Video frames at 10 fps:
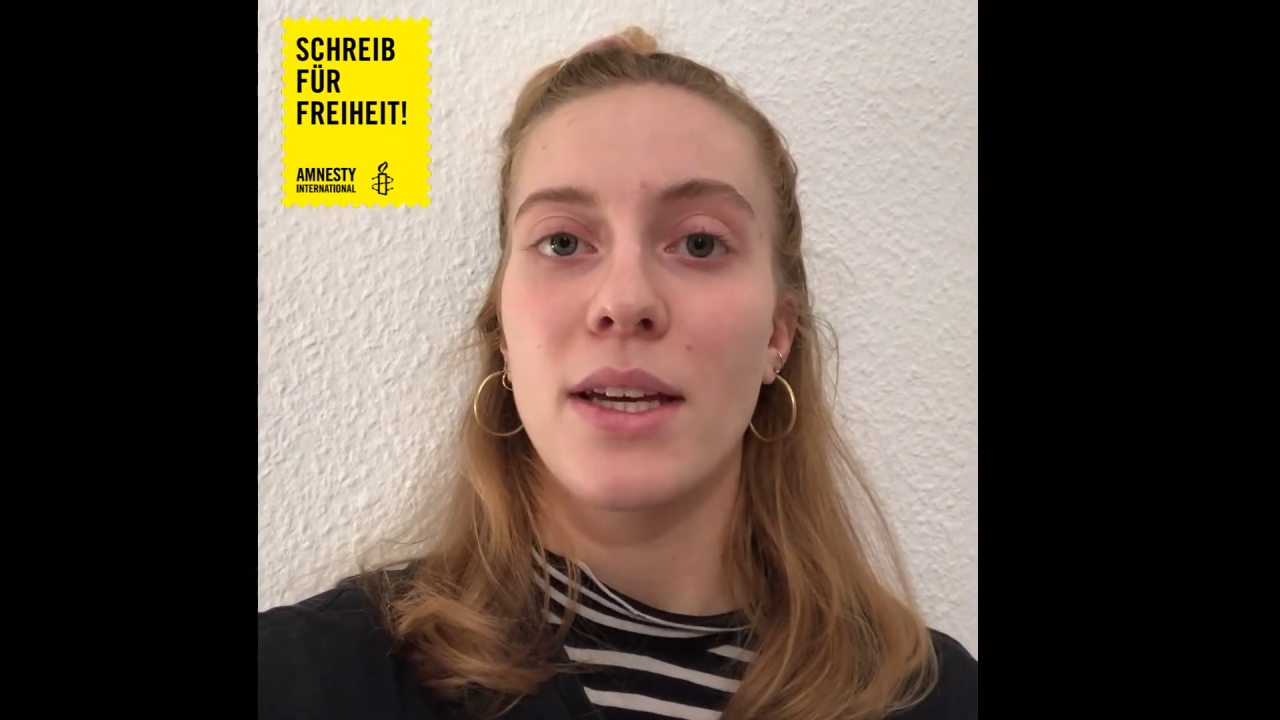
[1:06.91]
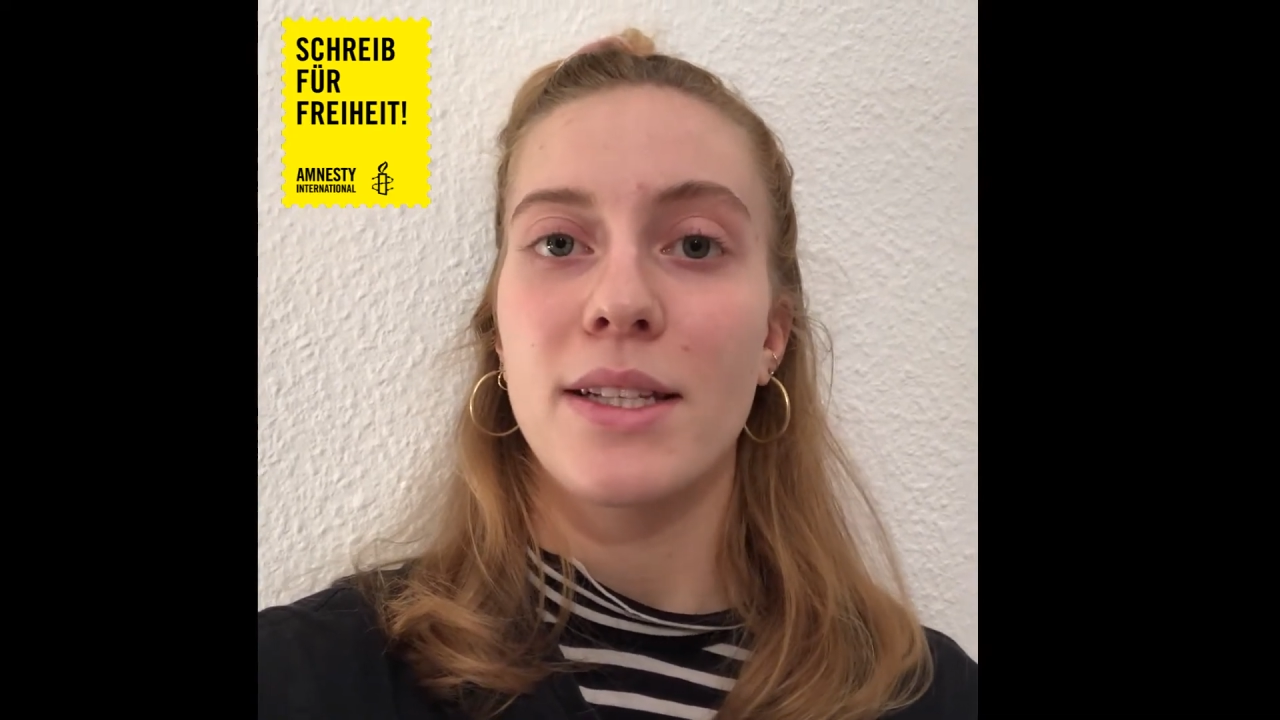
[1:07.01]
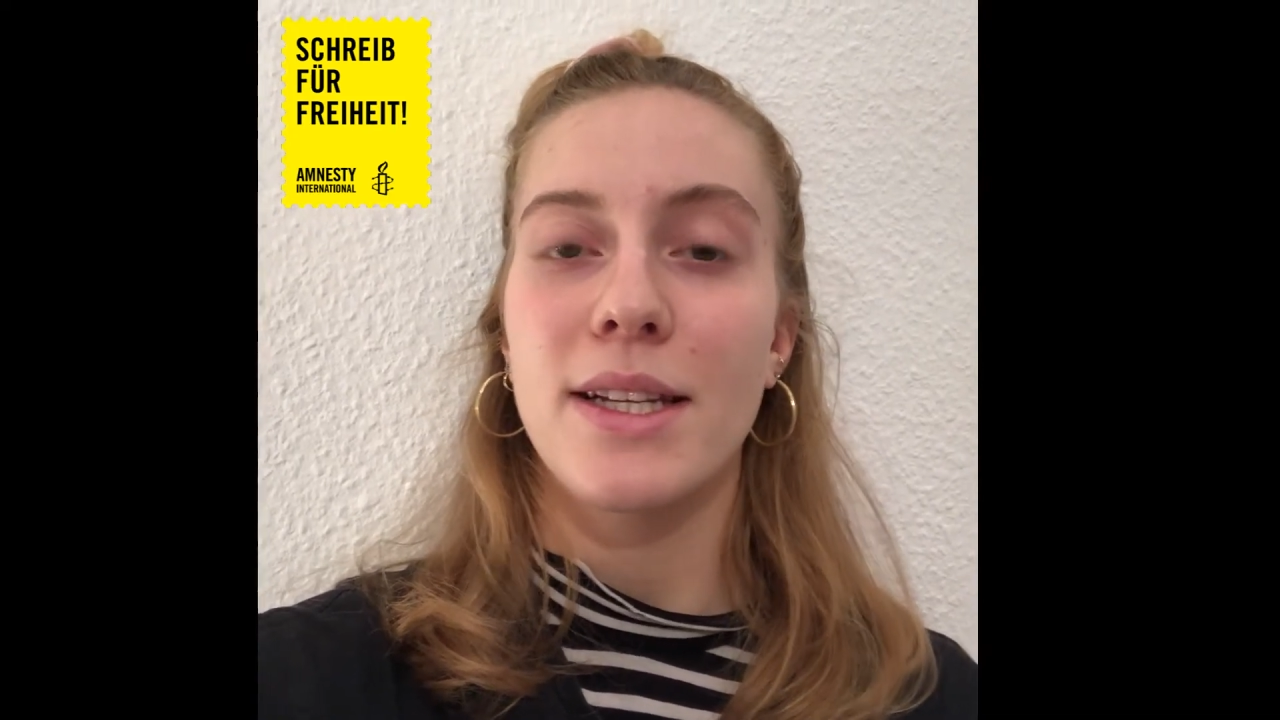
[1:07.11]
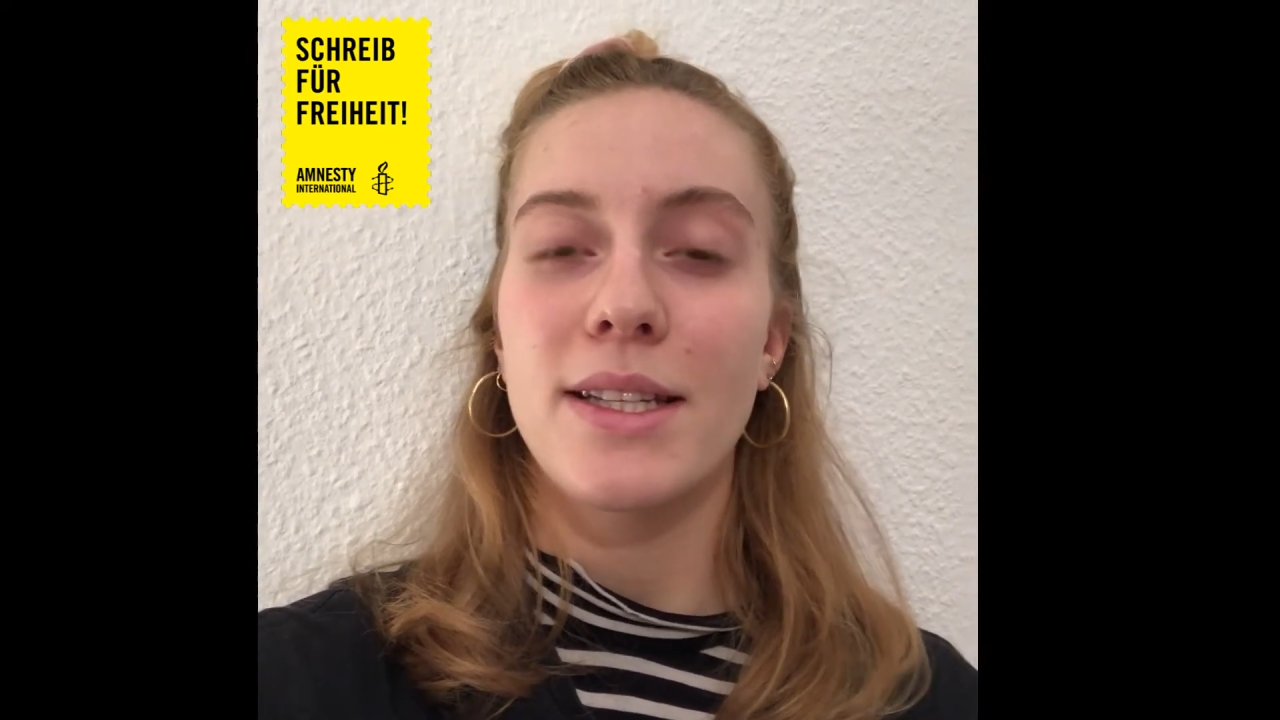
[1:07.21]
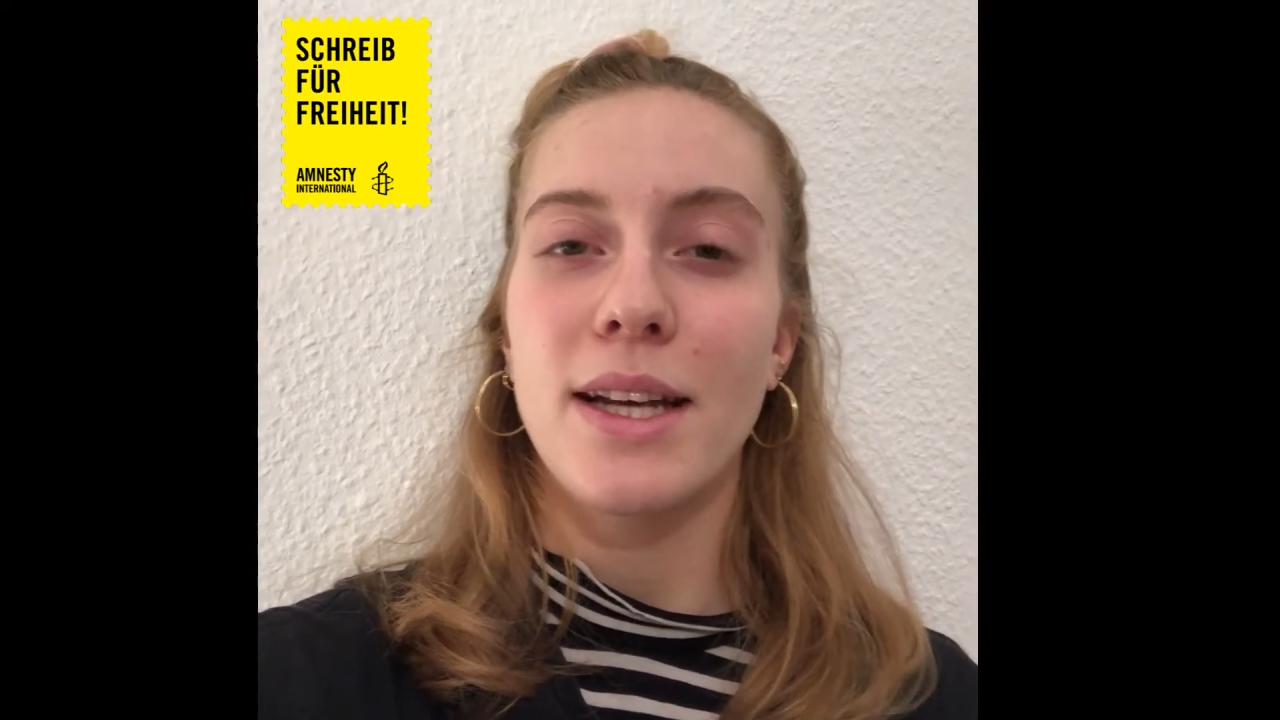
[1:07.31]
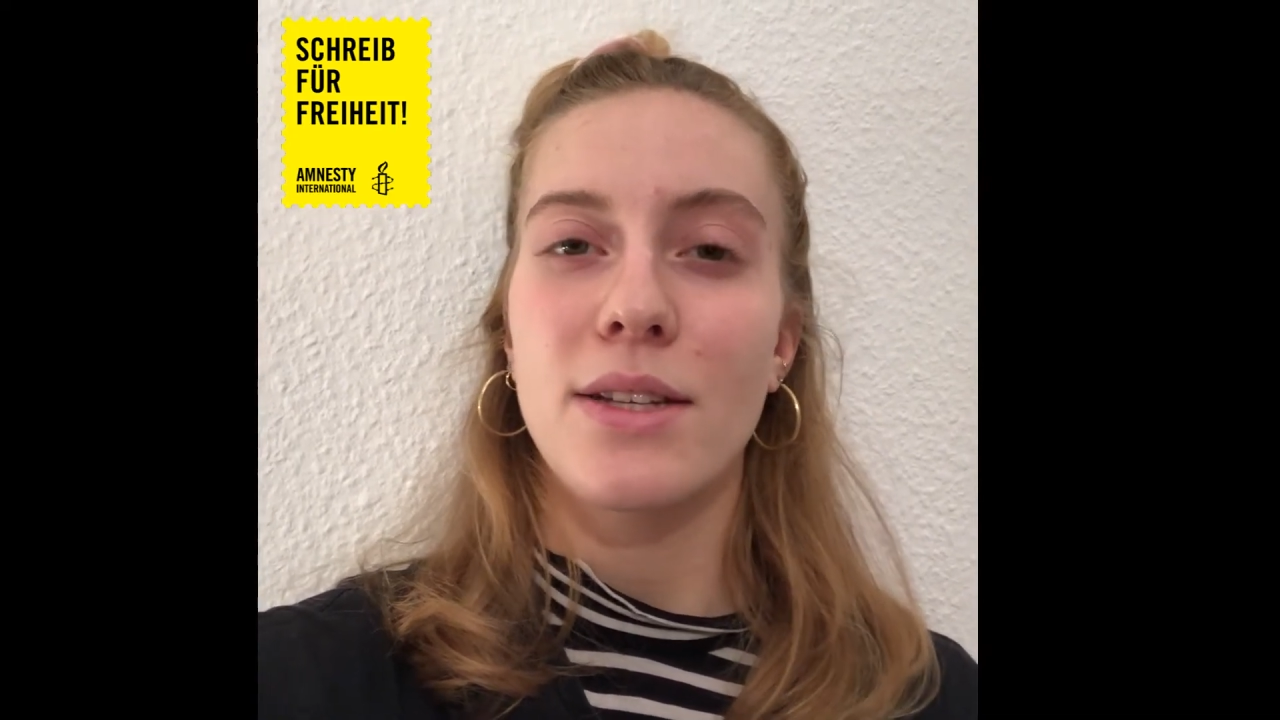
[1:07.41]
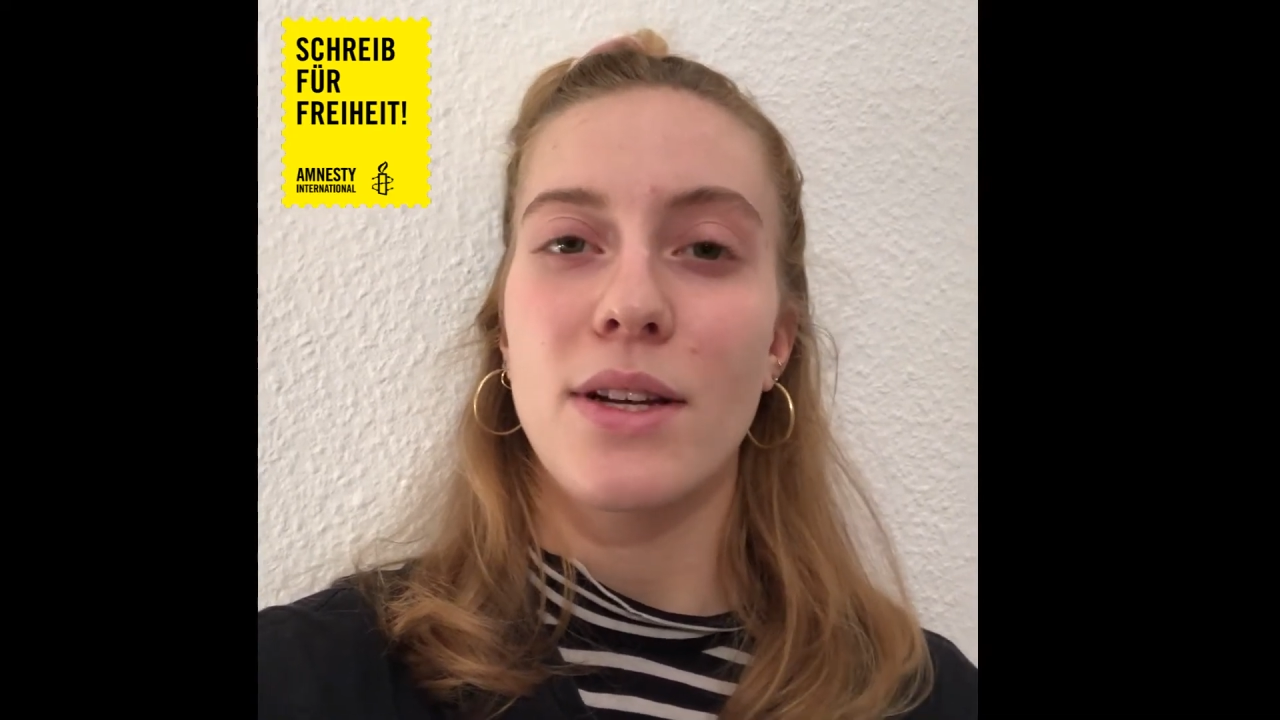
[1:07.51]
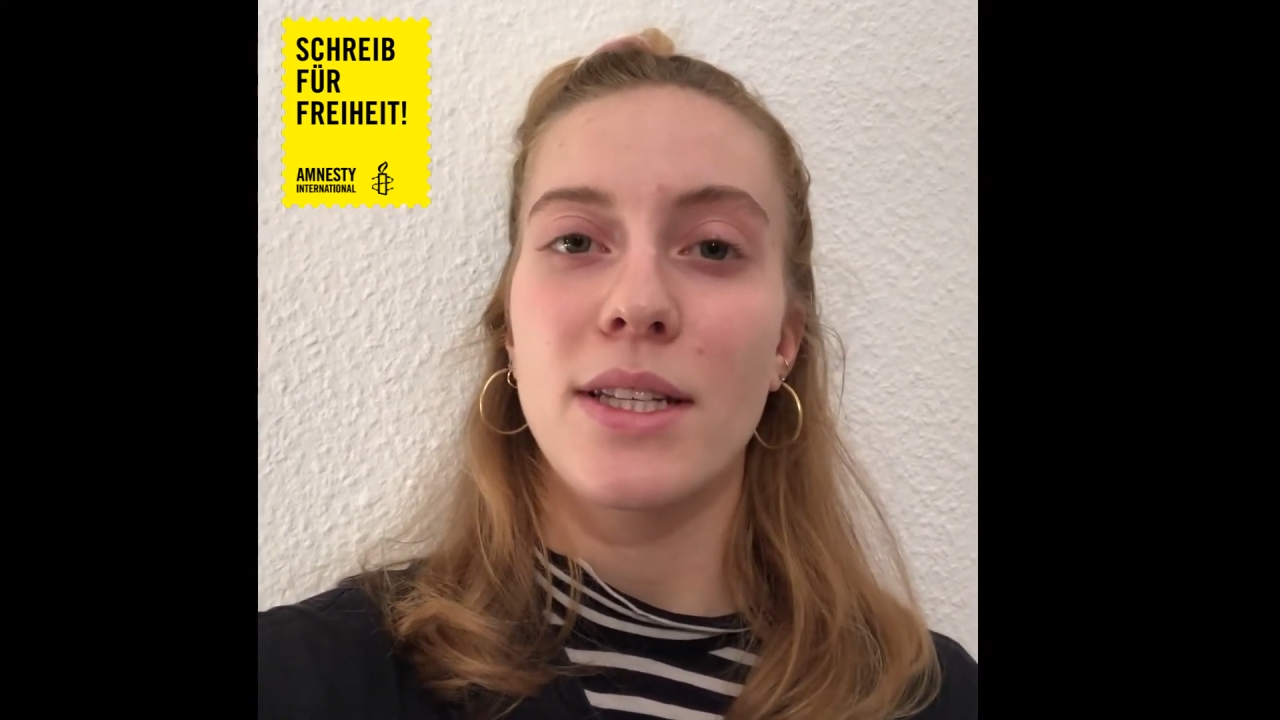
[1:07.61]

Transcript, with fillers: Sie hat sich also an